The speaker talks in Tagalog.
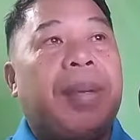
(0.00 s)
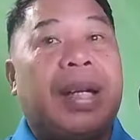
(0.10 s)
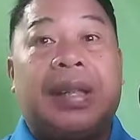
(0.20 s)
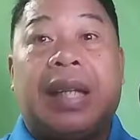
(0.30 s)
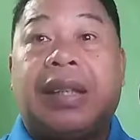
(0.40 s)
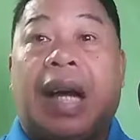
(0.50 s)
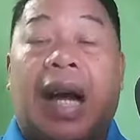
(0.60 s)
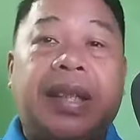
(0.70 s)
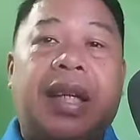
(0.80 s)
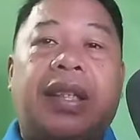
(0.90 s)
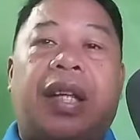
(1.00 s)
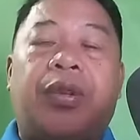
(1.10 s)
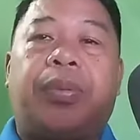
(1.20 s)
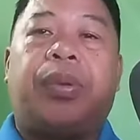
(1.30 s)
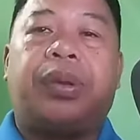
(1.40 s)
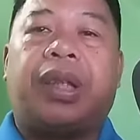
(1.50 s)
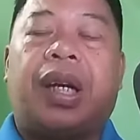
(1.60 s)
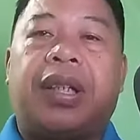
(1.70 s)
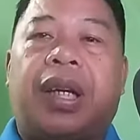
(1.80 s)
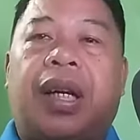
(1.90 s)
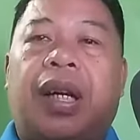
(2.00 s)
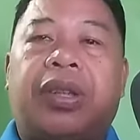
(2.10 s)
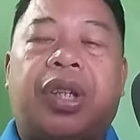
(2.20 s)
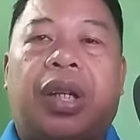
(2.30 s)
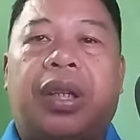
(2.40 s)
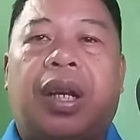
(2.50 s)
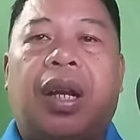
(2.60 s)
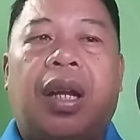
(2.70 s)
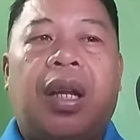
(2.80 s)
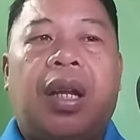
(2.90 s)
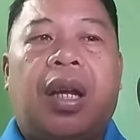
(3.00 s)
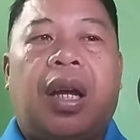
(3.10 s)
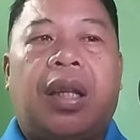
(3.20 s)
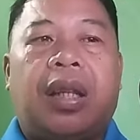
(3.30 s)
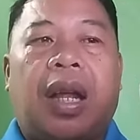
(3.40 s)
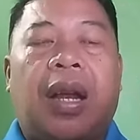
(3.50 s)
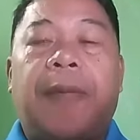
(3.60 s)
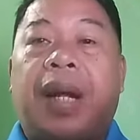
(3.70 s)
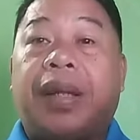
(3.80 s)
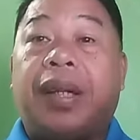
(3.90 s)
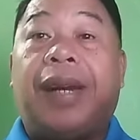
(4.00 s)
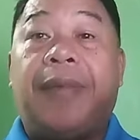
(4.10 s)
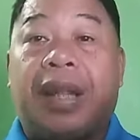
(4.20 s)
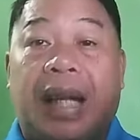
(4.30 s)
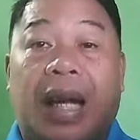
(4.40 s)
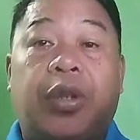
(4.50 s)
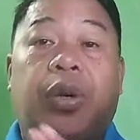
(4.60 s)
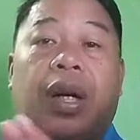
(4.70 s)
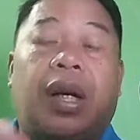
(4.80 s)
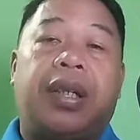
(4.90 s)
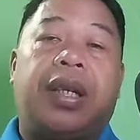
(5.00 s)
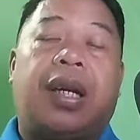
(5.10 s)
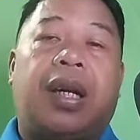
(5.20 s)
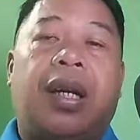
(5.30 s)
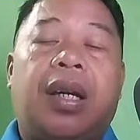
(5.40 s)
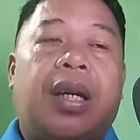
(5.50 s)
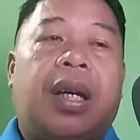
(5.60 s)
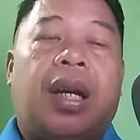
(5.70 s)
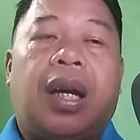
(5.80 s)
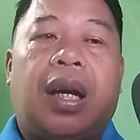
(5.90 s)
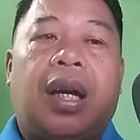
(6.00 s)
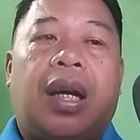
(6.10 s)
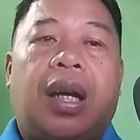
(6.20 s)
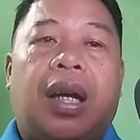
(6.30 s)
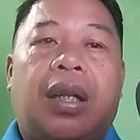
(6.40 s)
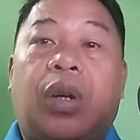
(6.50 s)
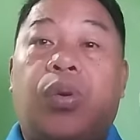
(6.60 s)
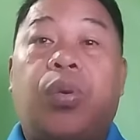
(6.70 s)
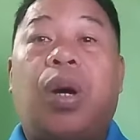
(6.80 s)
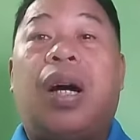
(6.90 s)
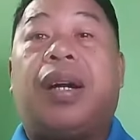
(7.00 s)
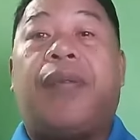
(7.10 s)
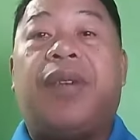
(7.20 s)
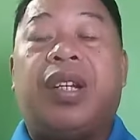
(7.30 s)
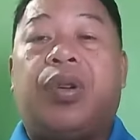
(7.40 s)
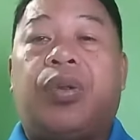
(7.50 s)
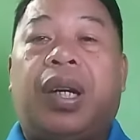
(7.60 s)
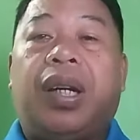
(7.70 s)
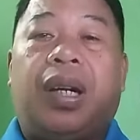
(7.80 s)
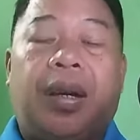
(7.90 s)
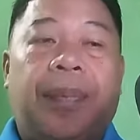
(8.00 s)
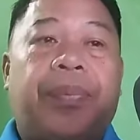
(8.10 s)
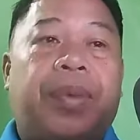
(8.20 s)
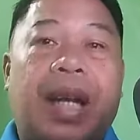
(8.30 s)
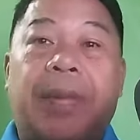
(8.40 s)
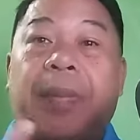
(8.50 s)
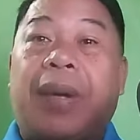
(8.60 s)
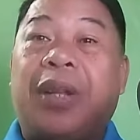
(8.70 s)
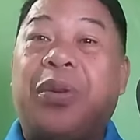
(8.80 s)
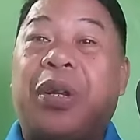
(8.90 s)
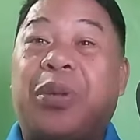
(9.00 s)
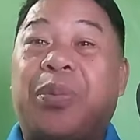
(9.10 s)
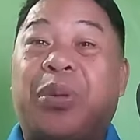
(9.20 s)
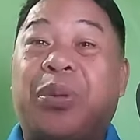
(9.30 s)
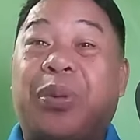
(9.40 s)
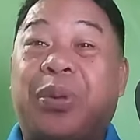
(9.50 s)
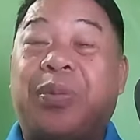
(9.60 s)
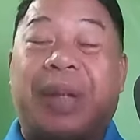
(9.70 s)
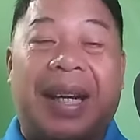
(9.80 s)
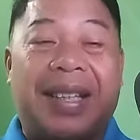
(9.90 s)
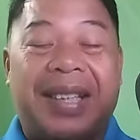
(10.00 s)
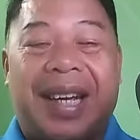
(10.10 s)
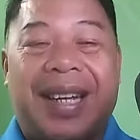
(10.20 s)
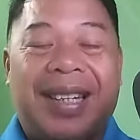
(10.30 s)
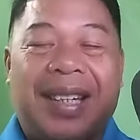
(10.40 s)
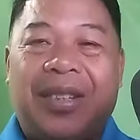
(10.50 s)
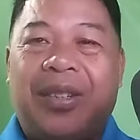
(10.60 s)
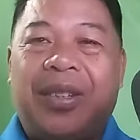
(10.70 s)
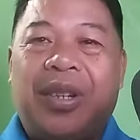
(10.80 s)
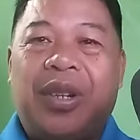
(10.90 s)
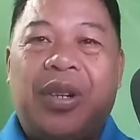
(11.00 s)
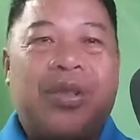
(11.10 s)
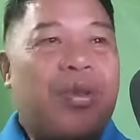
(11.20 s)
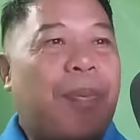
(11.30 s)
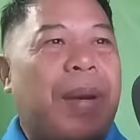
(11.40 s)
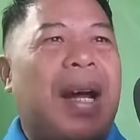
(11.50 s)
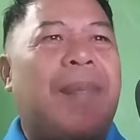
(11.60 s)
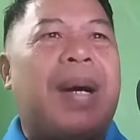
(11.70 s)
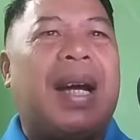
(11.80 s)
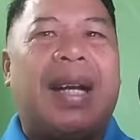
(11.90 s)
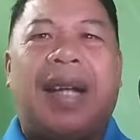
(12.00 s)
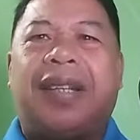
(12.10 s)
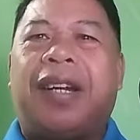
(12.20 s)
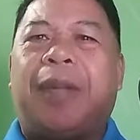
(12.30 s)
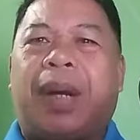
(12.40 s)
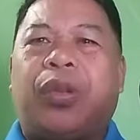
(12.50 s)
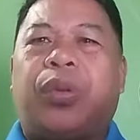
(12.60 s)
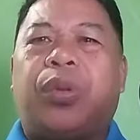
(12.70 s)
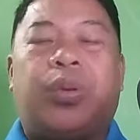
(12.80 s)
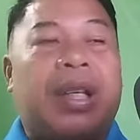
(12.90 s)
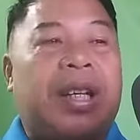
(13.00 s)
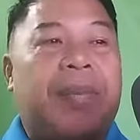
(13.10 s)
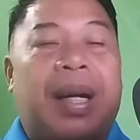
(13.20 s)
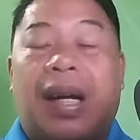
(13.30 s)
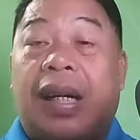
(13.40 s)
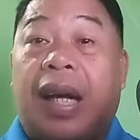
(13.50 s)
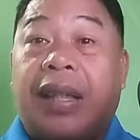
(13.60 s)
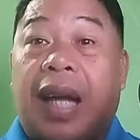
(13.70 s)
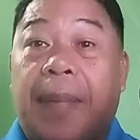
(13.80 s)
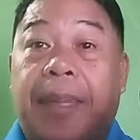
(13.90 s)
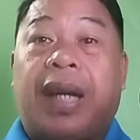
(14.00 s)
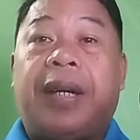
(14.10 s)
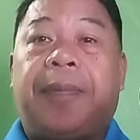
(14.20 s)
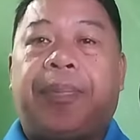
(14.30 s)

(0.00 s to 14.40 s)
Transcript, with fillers: pinagdadaanan ano po sa kanyang uh, channel at alam nating limitado ang kanyang uh, uh, nakukuhang revenue ay uh, kahit paano ay tumutulong pa rin siya. No? So pakaabangan natin at pakatutukan ng mga kaganapan